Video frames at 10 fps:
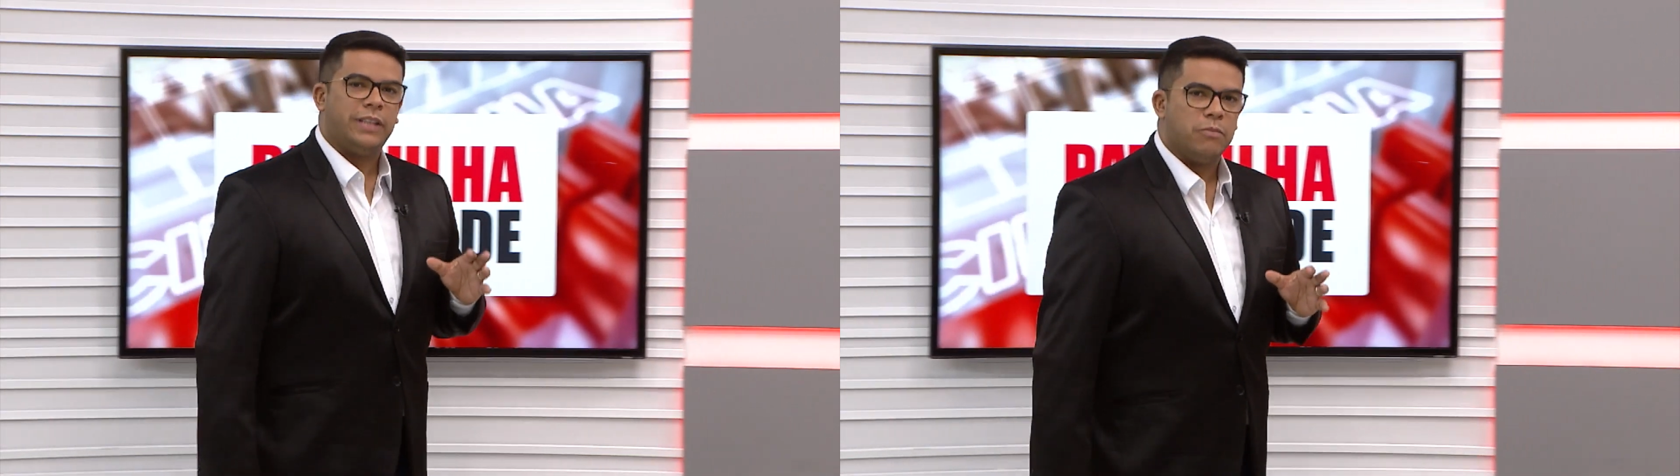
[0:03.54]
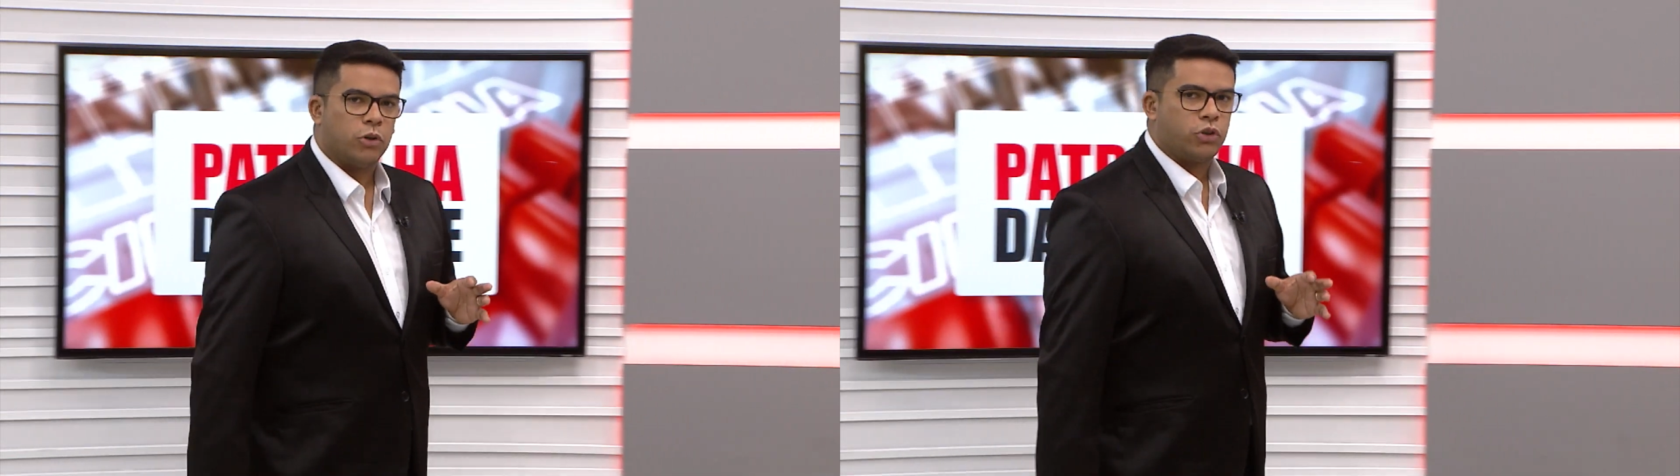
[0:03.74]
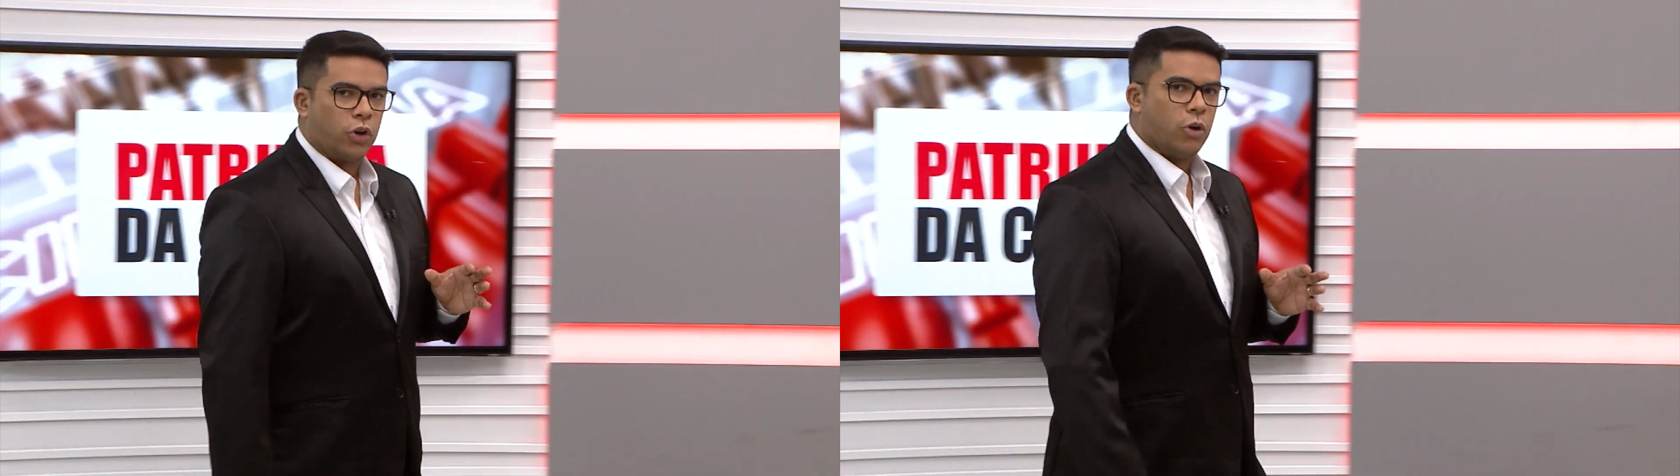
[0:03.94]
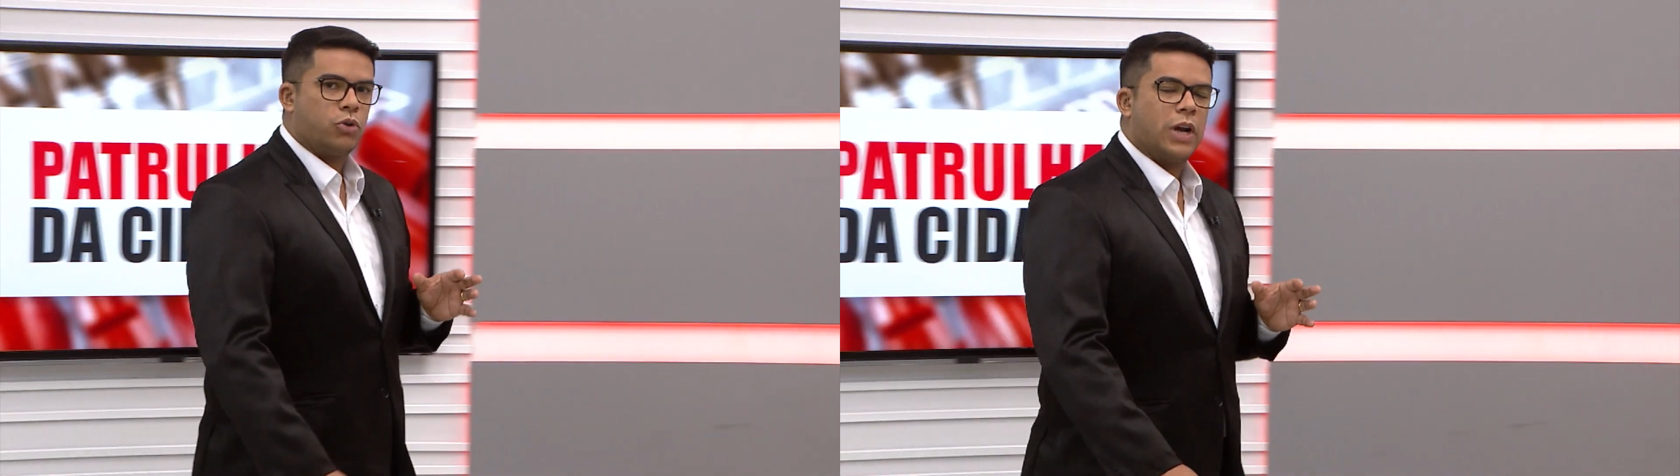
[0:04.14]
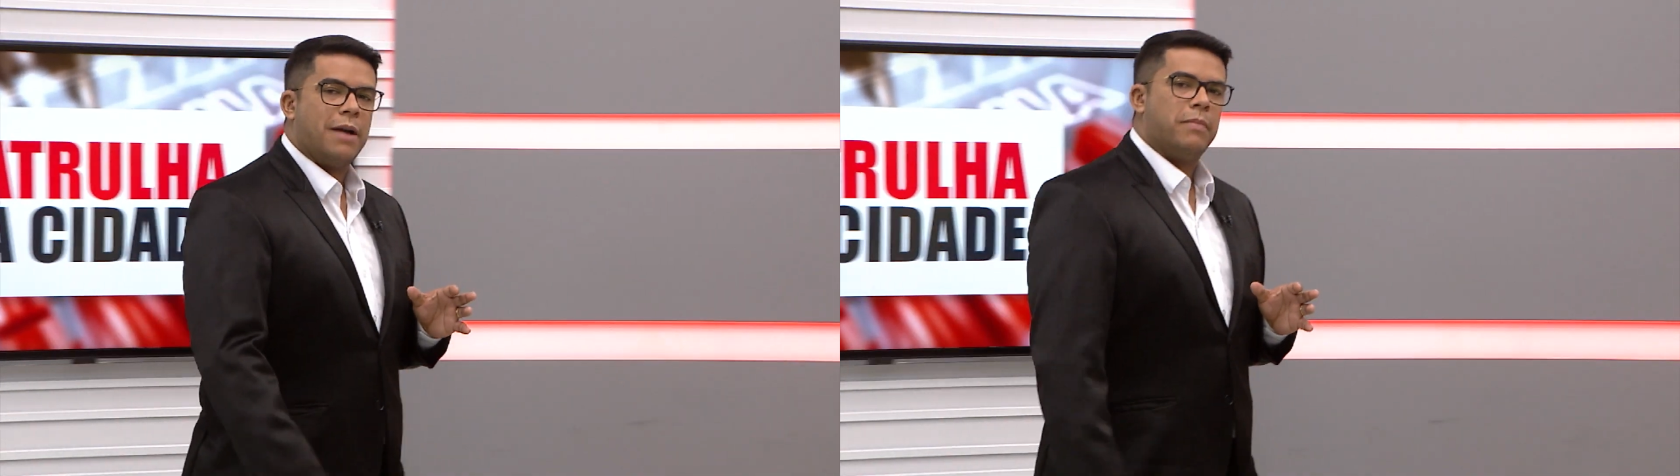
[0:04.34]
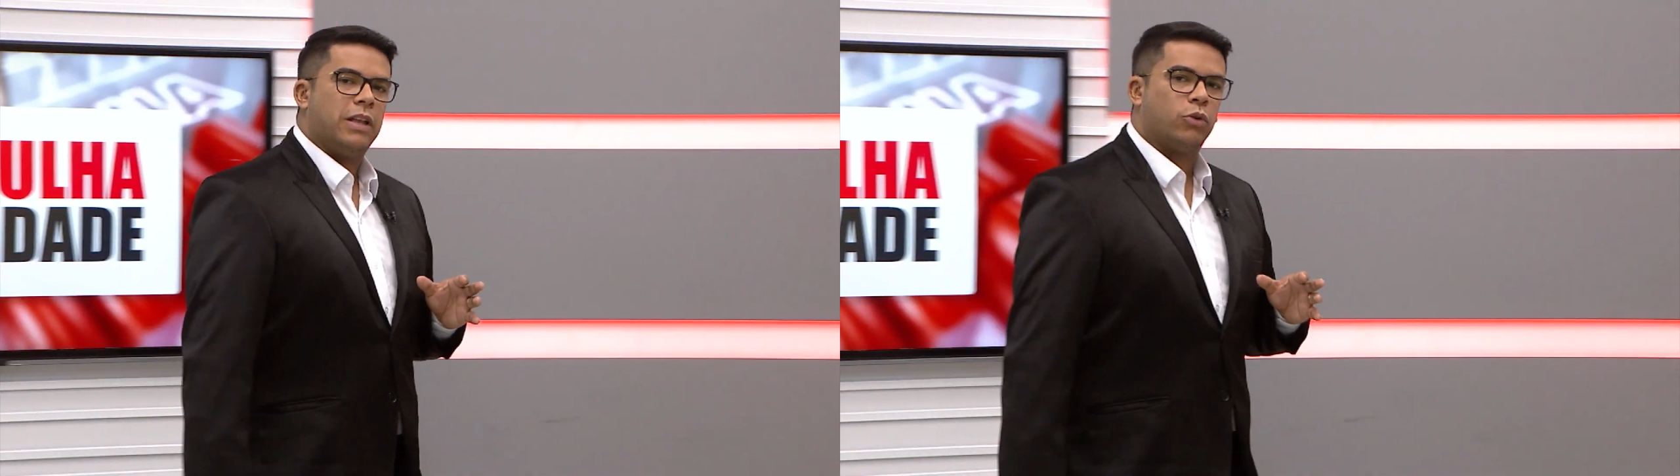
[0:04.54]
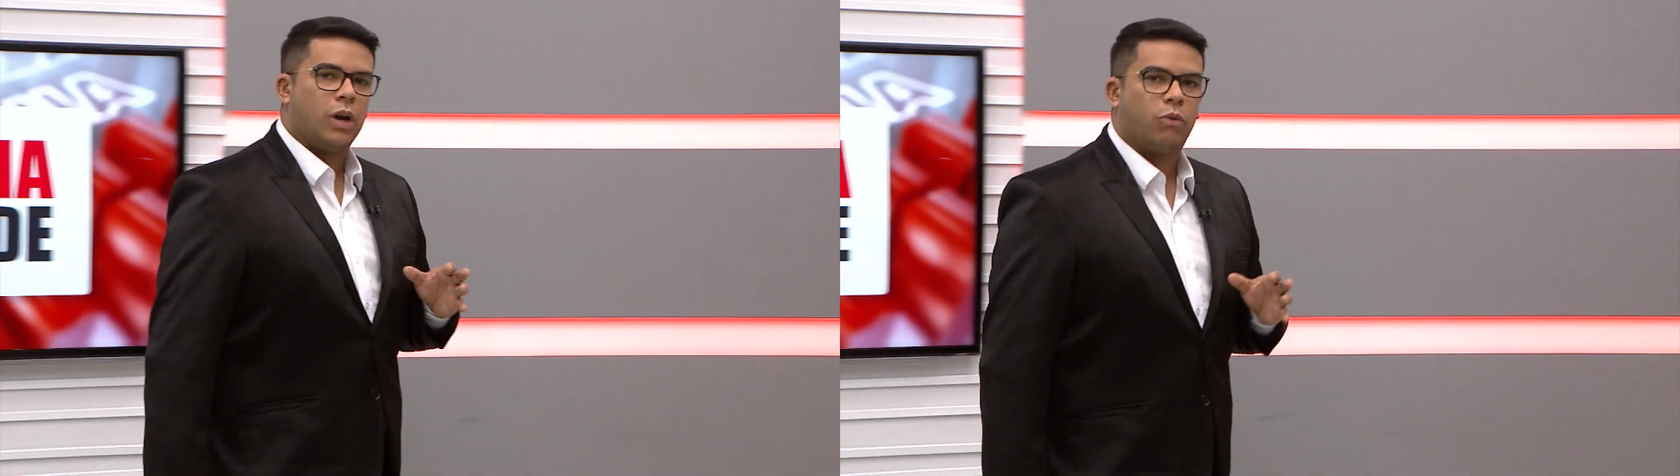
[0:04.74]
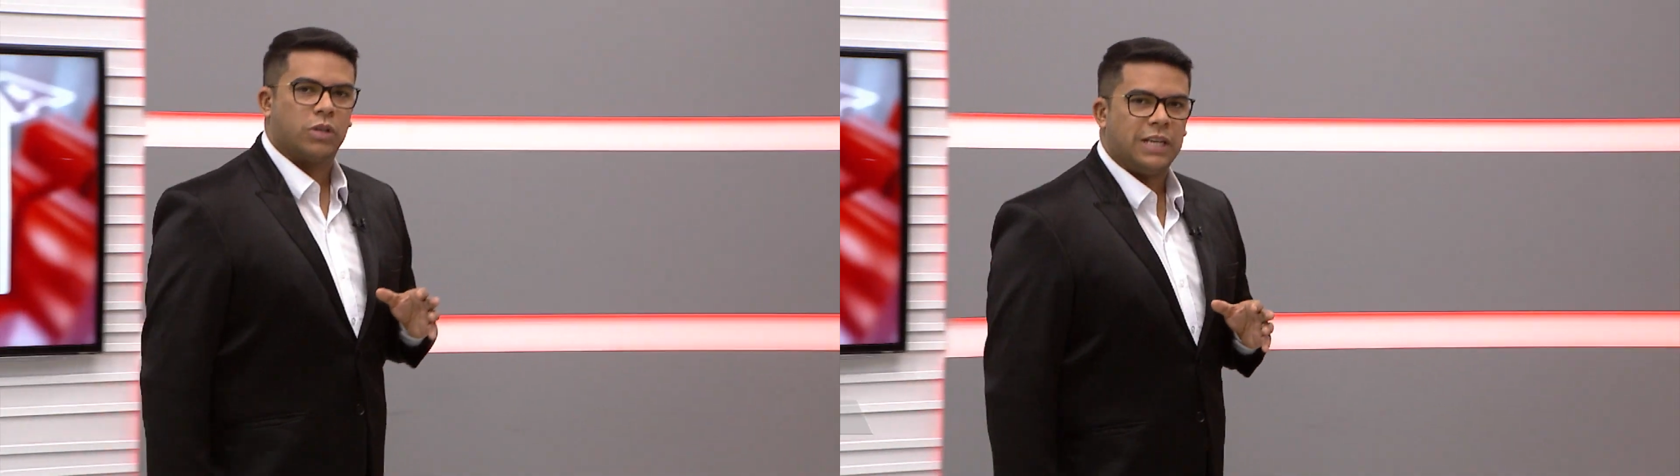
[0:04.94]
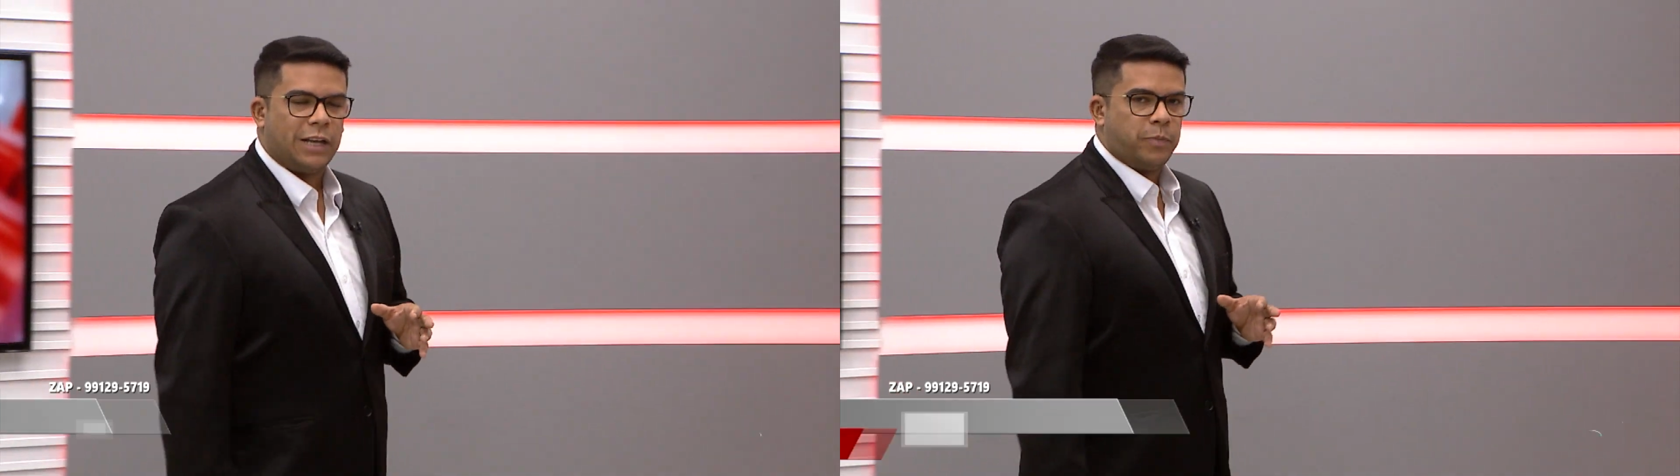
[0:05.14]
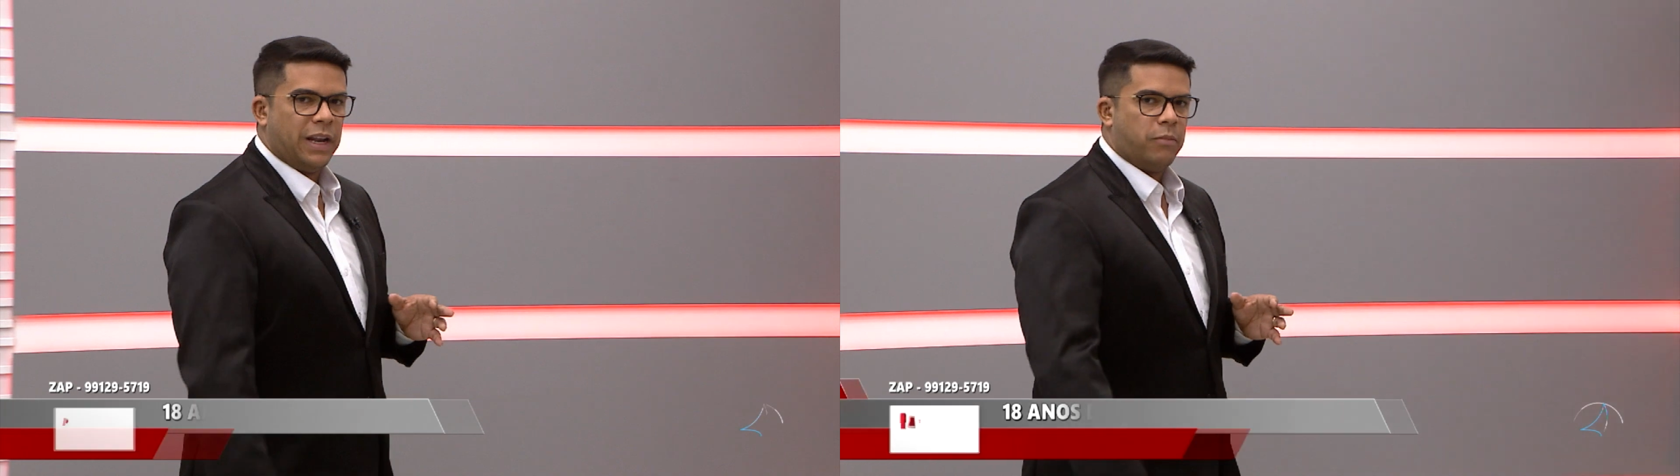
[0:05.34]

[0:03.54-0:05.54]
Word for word: em Mossoró o julgamento do acusado pela